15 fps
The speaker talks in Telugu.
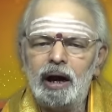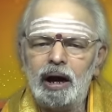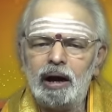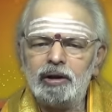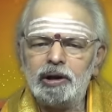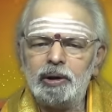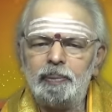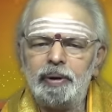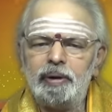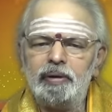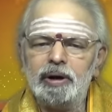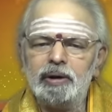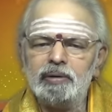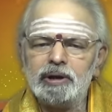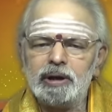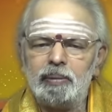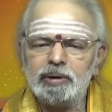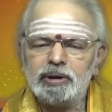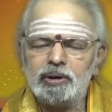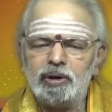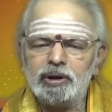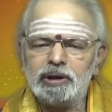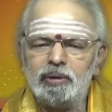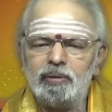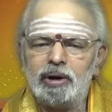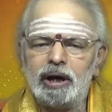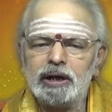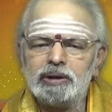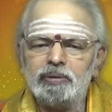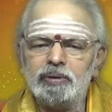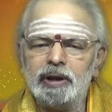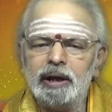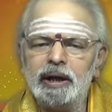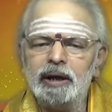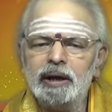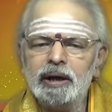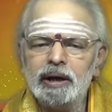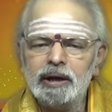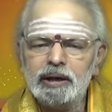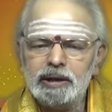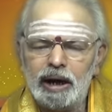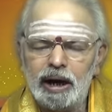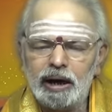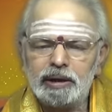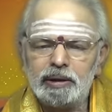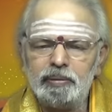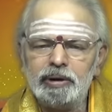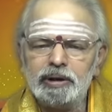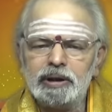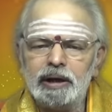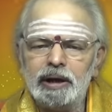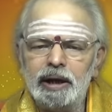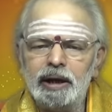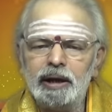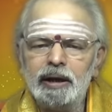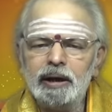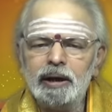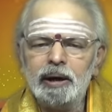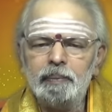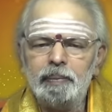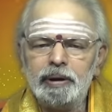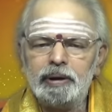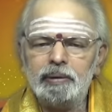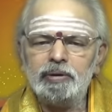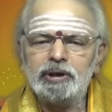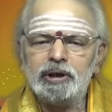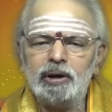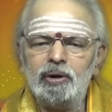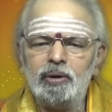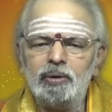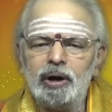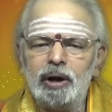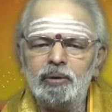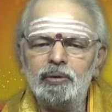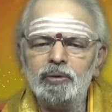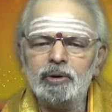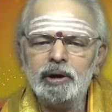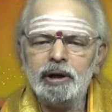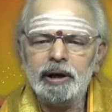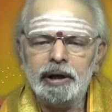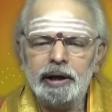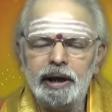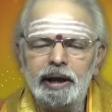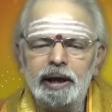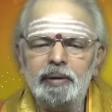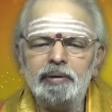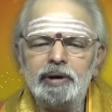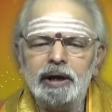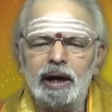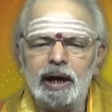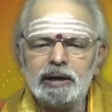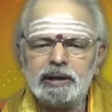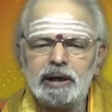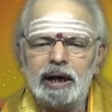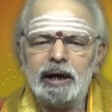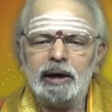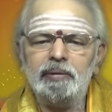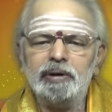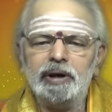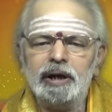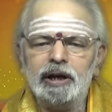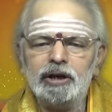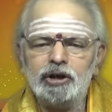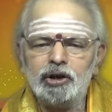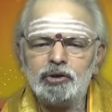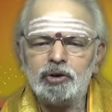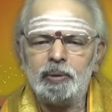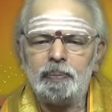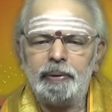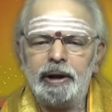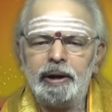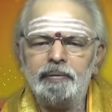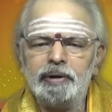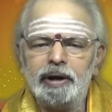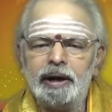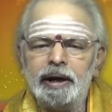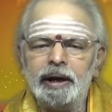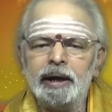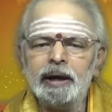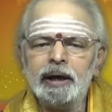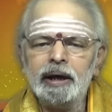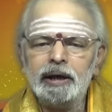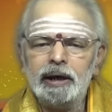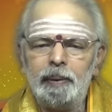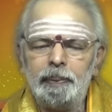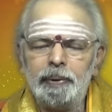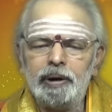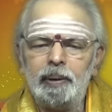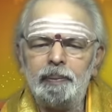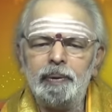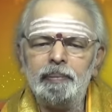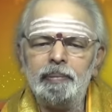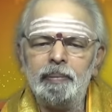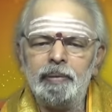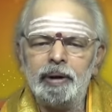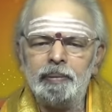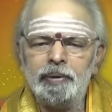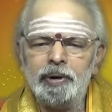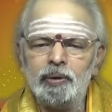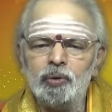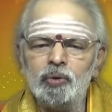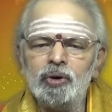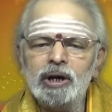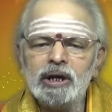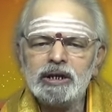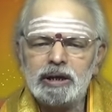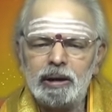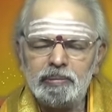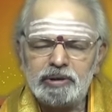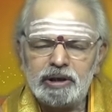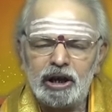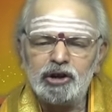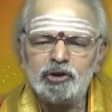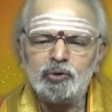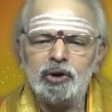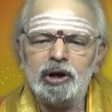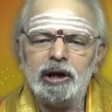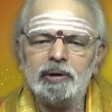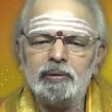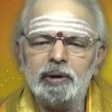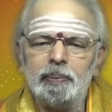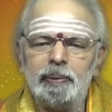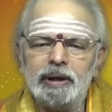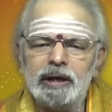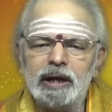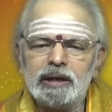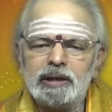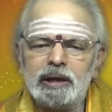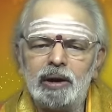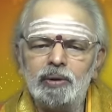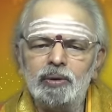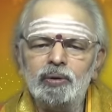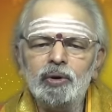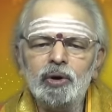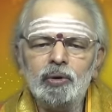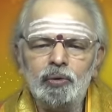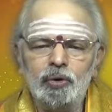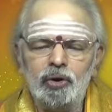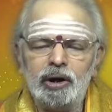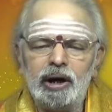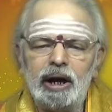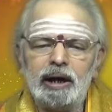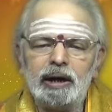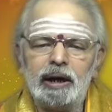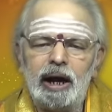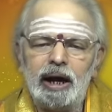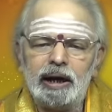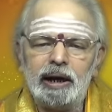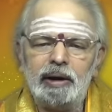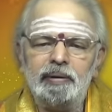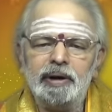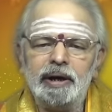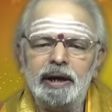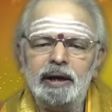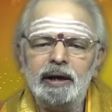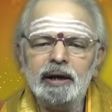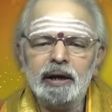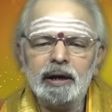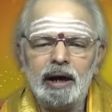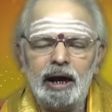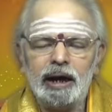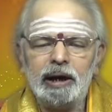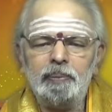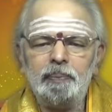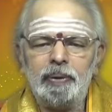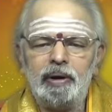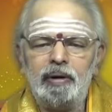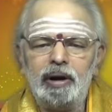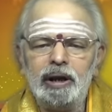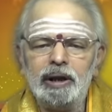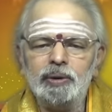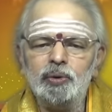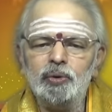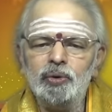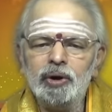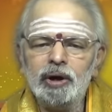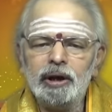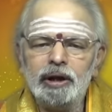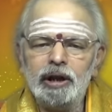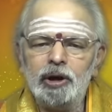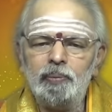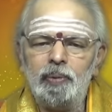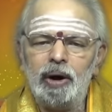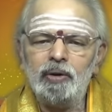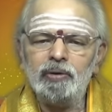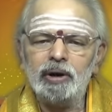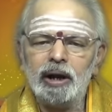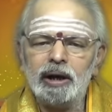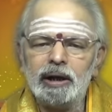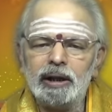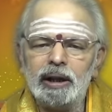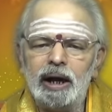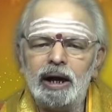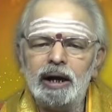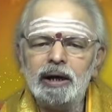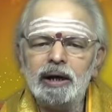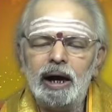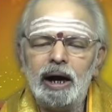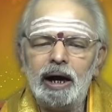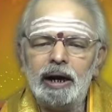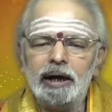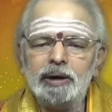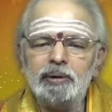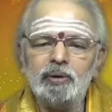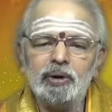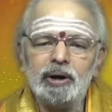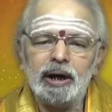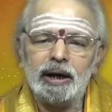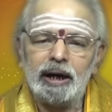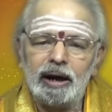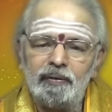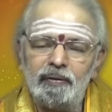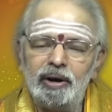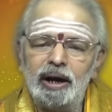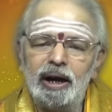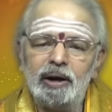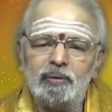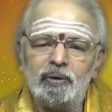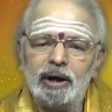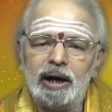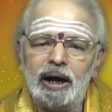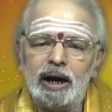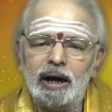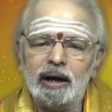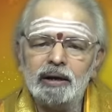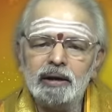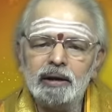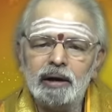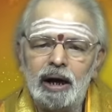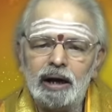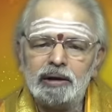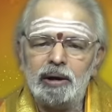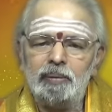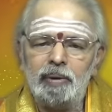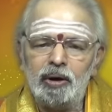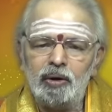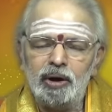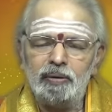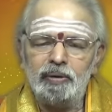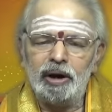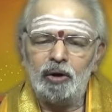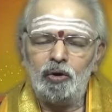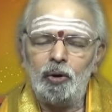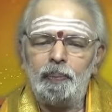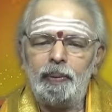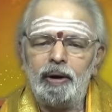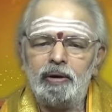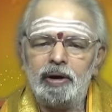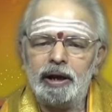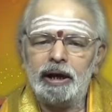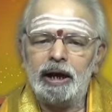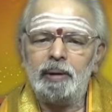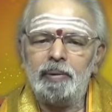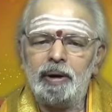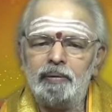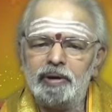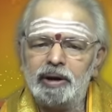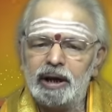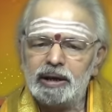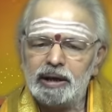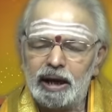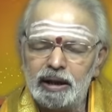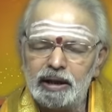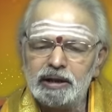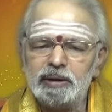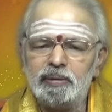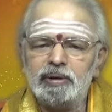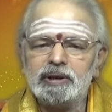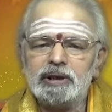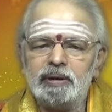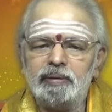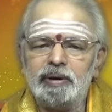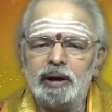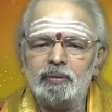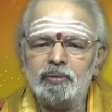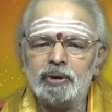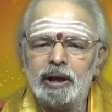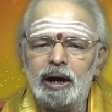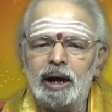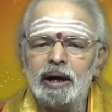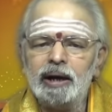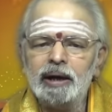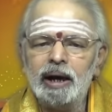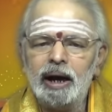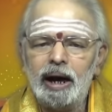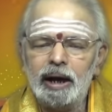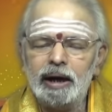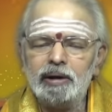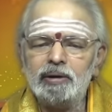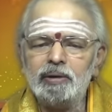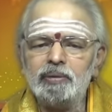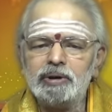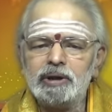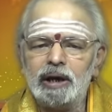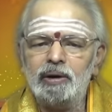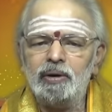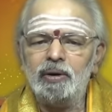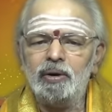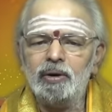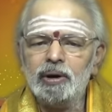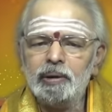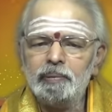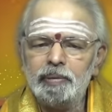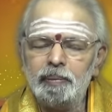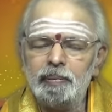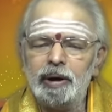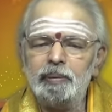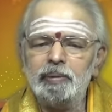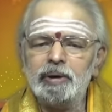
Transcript: ఆరోగ్యపరమైనటువంటి సమస్యలు వచ్చే అవకాశం ఉంది జాగ్రత్త వహించండి ప్రతి విషయంలో కూడాను నేనేమిటి నా సాయం ఏమిటి నేను చేస్తున్న పని ఏమిటని ఎప్పటికప్పుడు మిమ్మల్ని మీరు సంస్కరించుకునేటువంటి పని చేస్తారు ఓ నాకు నాకేమిటి నాకేం పర్వాలేదు నేను బాగున్నాను కదా అనేటువంటి ఒక గర్వం లేకుండా అసలు మనలో ఏమైనా లోపాలు ఉన్నాయా మనం ఇంకా సాధించవలసిన ఉందా అనేటువంటి విషయంలో మిమ్మల్ని